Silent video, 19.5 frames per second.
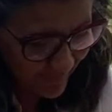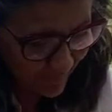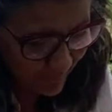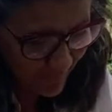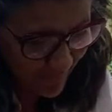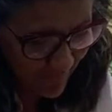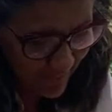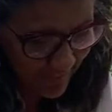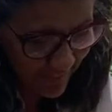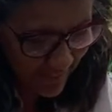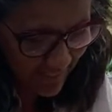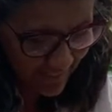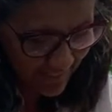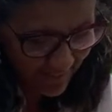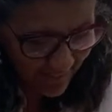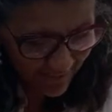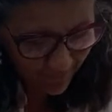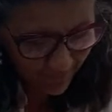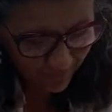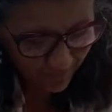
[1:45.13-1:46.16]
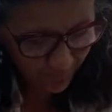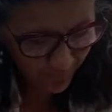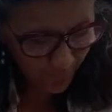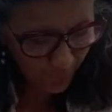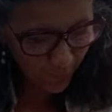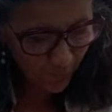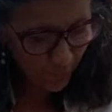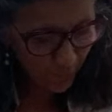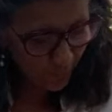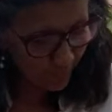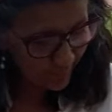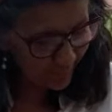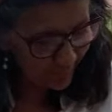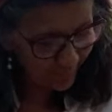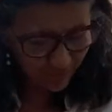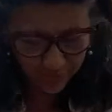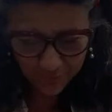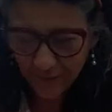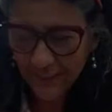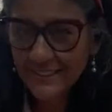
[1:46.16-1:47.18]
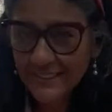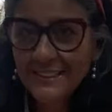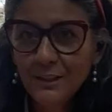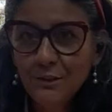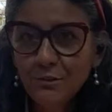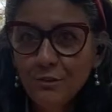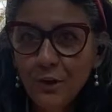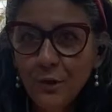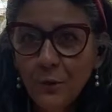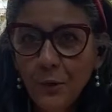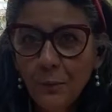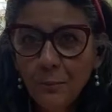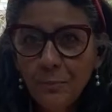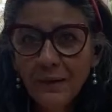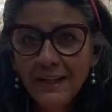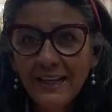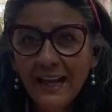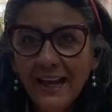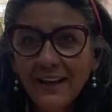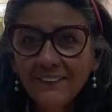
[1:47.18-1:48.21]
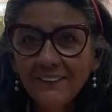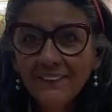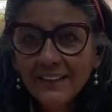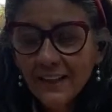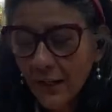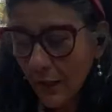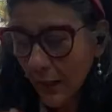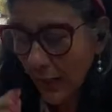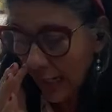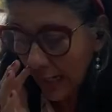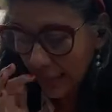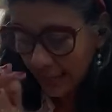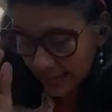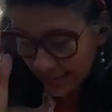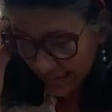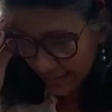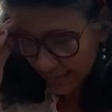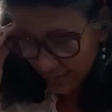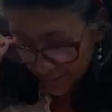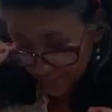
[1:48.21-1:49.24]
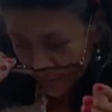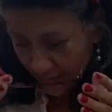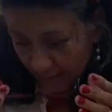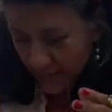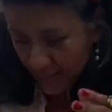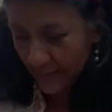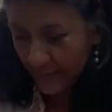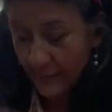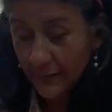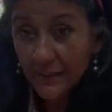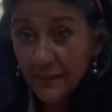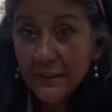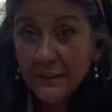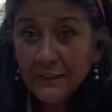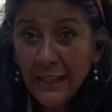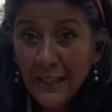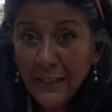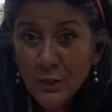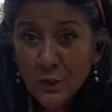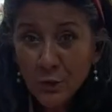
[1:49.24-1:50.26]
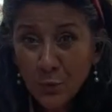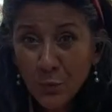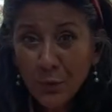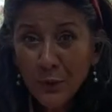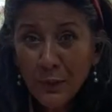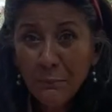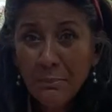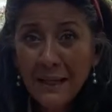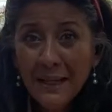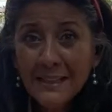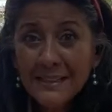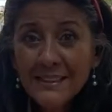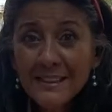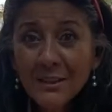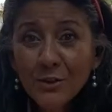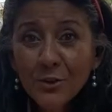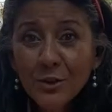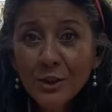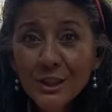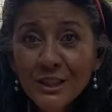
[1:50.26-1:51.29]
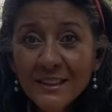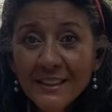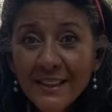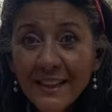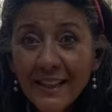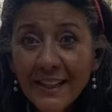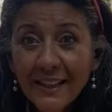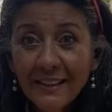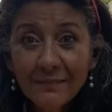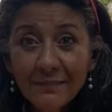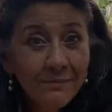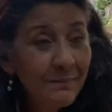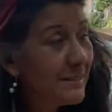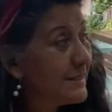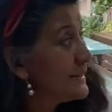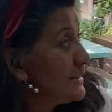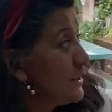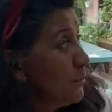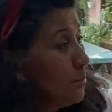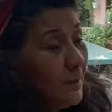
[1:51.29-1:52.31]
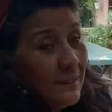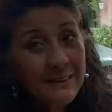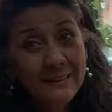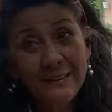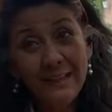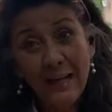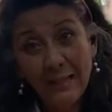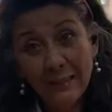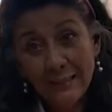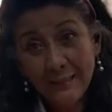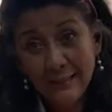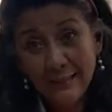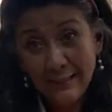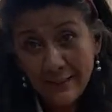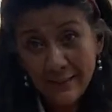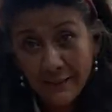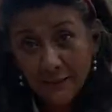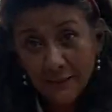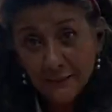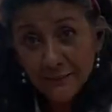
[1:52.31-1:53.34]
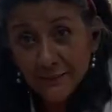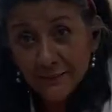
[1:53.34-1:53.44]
Peraí, pronto. Assim eu vou acompanhar. Aqui. Tá escura beça hoje, né? Mas se eu botar aqui